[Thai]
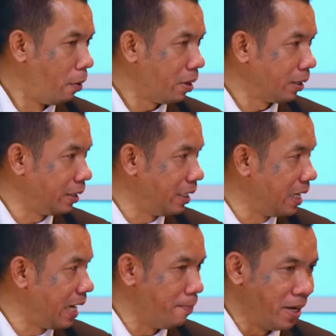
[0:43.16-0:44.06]
ปกติ
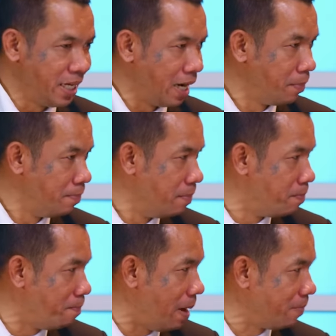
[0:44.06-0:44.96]
ยังไงมันยังบึ้มบึ้ม
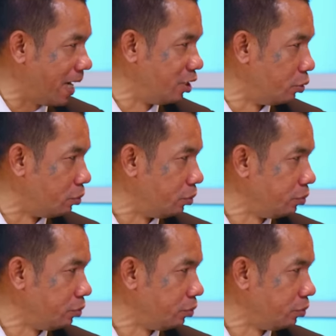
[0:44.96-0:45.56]
บั่มบั่มกันอยู่